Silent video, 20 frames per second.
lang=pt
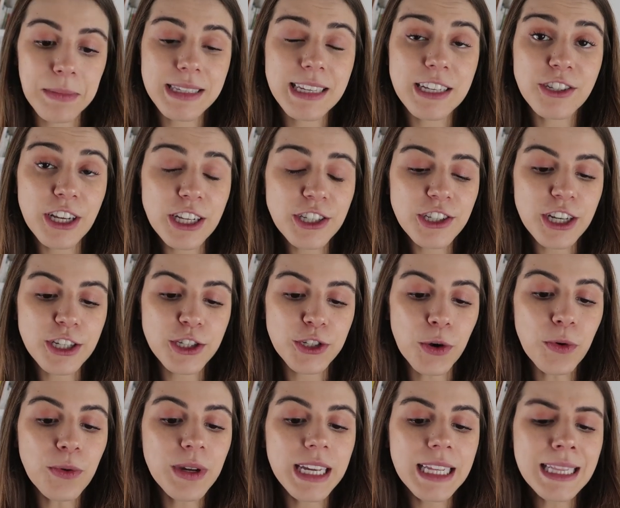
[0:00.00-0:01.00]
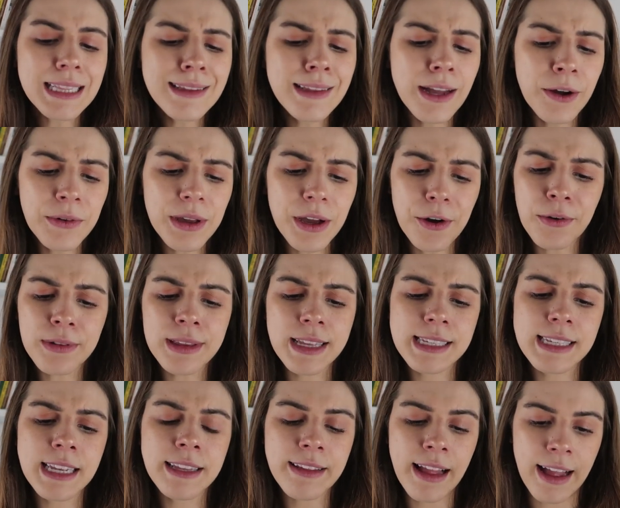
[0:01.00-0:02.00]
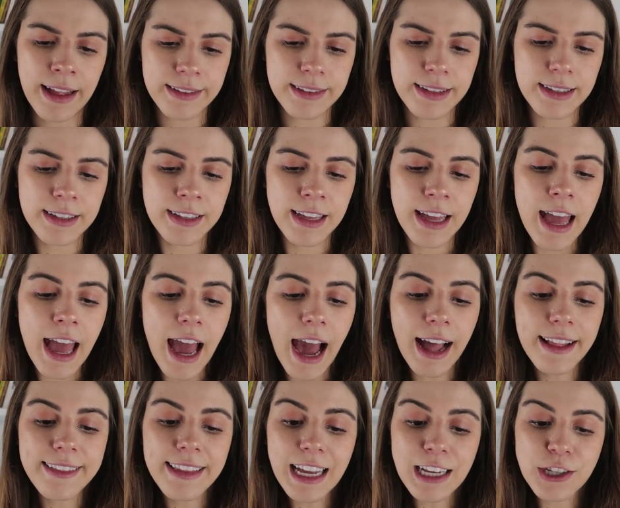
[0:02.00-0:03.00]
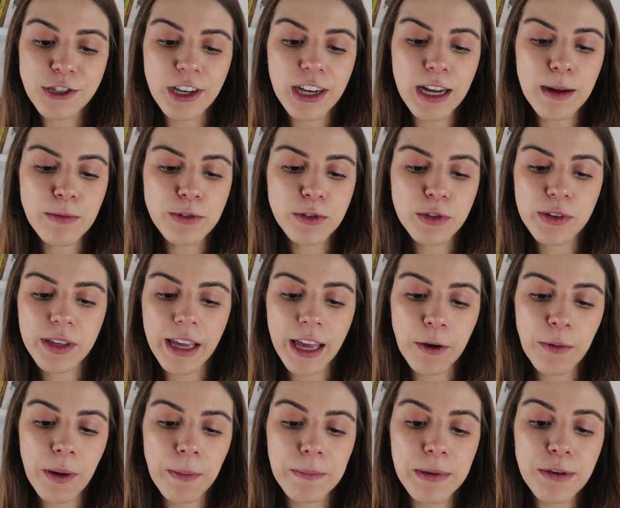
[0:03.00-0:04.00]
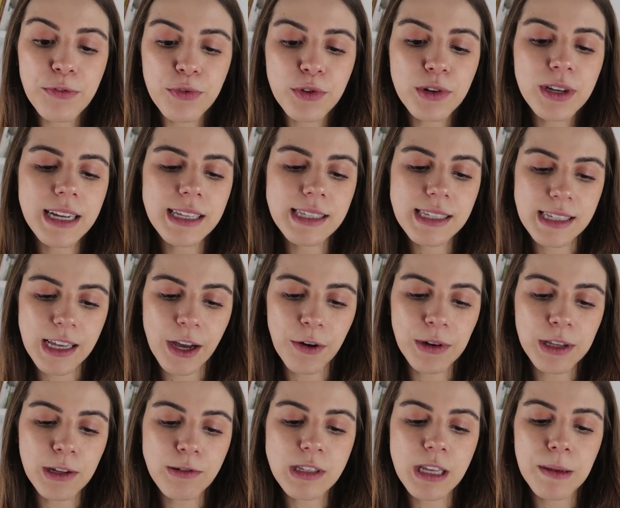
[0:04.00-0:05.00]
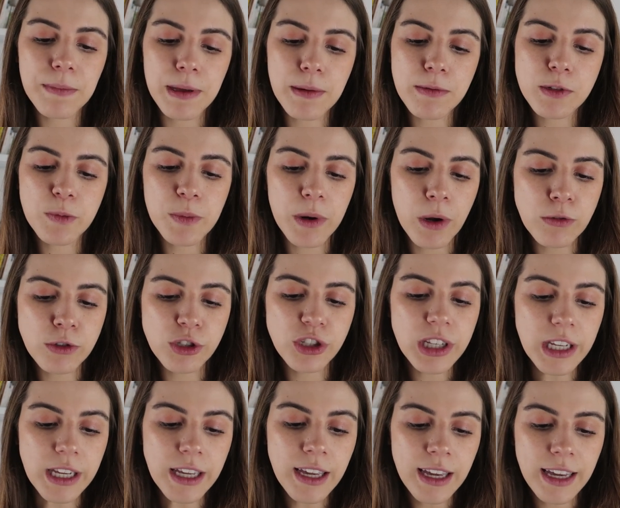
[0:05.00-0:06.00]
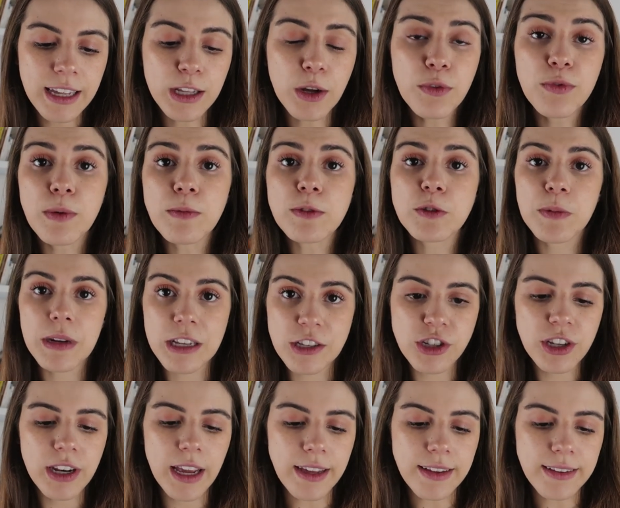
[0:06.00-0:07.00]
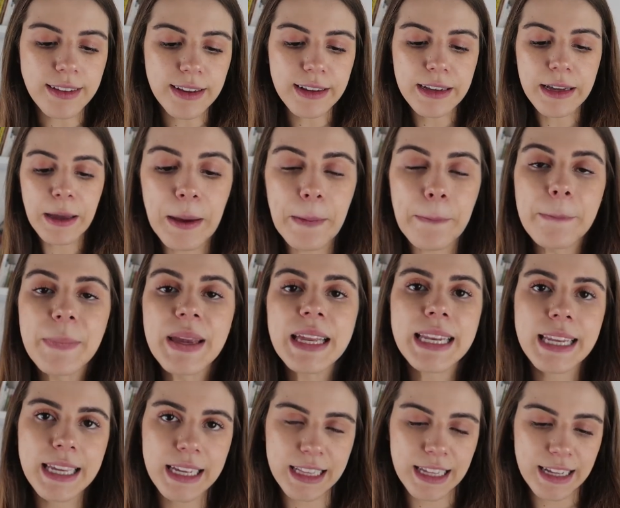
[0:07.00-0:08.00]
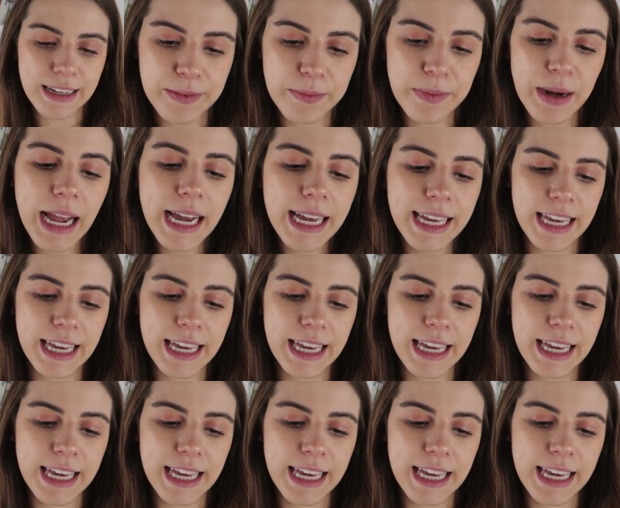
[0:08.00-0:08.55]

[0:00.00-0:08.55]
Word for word: Mas a gente achou que não ia acontecer nada. Até que chegamos em uma bifurcação e não sabíamos para onde ir, então fomos para a direita. Menina, pra